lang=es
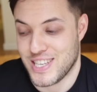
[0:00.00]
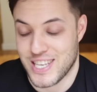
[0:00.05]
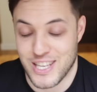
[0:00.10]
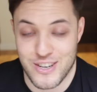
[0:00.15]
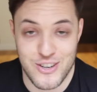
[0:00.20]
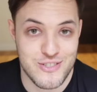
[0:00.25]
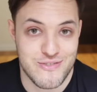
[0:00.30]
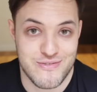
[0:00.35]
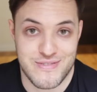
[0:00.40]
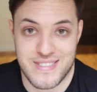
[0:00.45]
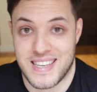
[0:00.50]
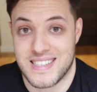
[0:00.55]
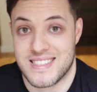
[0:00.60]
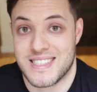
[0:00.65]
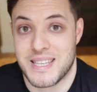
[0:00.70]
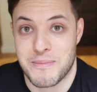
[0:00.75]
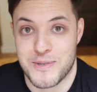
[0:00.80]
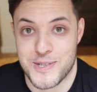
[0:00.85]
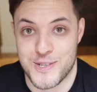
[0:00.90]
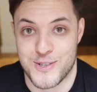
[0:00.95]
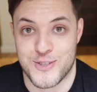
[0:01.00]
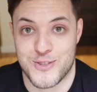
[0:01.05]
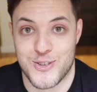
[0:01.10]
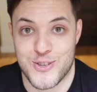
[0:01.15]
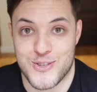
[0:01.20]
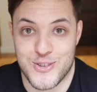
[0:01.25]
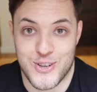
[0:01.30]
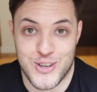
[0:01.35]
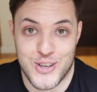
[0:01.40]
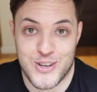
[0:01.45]
quiero que estemos los
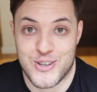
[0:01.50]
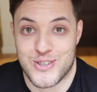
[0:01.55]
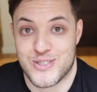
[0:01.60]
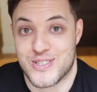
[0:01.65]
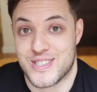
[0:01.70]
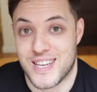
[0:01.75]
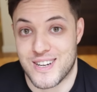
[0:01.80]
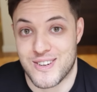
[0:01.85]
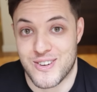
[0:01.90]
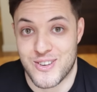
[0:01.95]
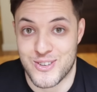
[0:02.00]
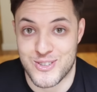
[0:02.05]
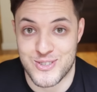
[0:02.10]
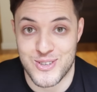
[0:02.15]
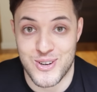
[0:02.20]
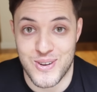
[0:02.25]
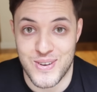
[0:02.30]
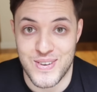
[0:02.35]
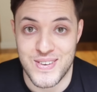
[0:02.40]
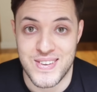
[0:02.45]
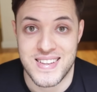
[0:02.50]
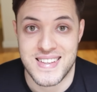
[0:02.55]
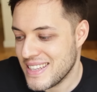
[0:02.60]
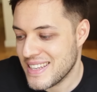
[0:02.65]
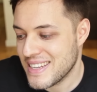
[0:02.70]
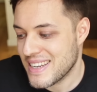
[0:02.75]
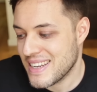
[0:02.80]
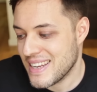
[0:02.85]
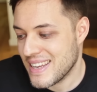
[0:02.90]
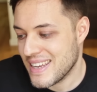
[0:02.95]
dos, no quiero contarlo yo solo
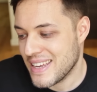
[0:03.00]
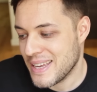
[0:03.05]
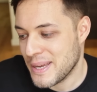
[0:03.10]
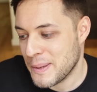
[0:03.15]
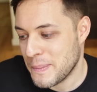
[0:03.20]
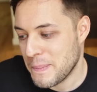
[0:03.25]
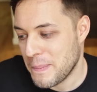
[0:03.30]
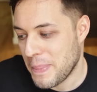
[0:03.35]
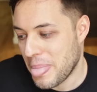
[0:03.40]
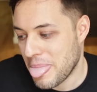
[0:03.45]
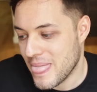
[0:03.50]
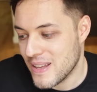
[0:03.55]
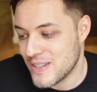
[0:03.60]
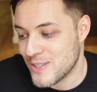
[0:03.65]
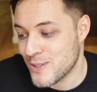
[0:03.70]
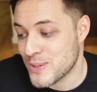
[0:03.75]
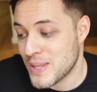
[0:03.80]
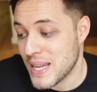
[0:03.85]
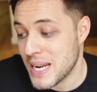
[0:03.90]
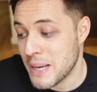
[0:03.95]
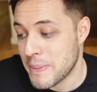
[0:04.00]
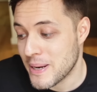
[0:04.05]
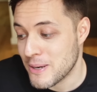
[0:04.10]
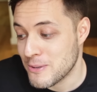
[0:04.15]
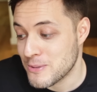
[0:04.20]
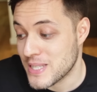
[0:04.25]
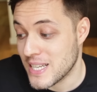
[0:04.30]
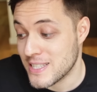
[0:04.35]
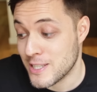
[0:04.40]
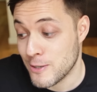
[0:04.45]
te em, la
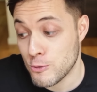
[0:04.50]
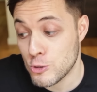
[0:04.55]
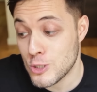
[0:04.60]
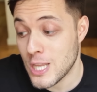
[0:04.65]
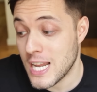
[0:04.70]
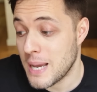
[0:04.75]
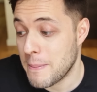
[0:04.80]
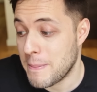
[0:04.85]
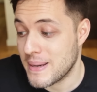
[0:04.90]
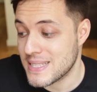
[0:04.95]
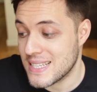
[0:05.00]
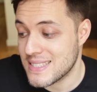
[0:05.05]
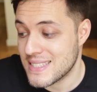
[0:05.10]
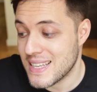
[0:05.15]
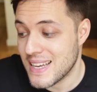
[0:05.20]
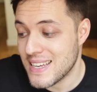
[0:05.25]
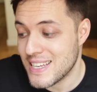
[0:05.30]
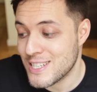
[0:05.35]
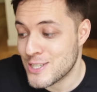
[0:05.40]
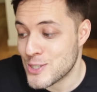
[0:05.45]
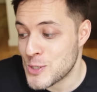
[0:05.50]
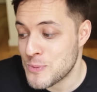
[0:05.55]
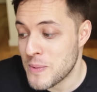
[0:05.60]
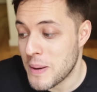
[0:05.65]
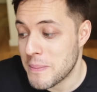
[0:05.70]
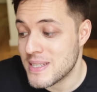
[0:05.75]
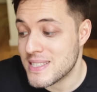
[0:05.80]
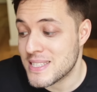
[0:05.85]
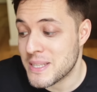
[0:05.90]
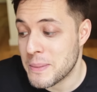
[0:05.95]
pregunta, ¿te gusta la patata? Es
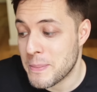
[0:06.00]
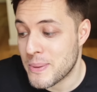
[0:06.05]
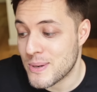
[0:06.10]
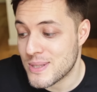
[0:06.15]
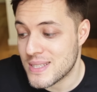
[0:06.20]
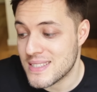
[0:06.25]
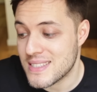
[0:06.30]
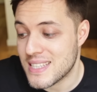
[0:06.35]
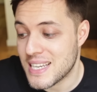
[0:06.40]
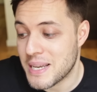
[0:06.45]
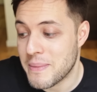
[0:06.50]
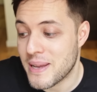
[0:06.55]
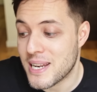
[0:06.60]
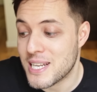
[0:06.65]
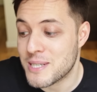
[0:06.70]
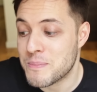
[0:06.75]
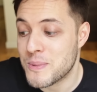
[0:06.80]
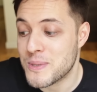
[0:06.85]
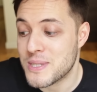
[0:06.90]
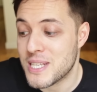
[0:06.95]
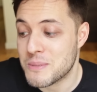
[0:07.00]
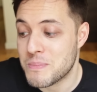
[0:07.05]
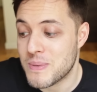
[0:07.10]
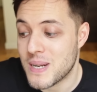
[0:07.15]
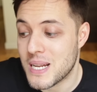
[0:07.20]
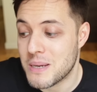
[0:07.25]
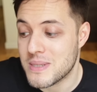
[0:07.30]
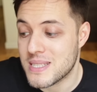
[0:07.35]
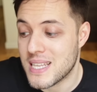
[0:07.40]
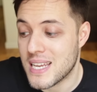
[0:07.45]
sumamente importante que me respondas
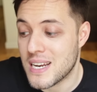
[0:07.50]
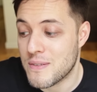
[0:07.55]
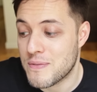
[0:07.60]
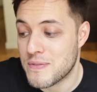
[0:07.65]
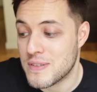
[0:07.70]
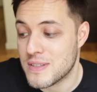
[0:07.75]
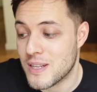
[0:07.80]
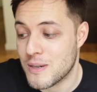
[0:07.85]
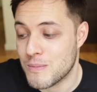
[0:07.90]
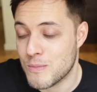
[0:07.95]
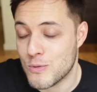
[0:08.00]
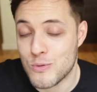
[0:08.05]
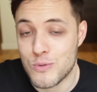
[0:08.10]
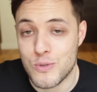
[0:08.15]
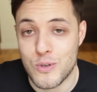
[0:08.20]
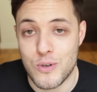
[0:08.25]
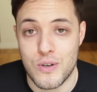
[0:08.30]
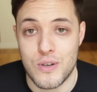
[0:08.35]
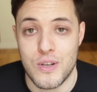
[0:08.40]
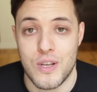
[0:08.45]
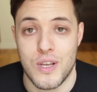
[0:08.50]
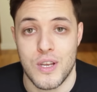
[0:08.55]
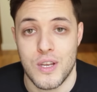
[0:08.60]
para evitar el fin del mundo.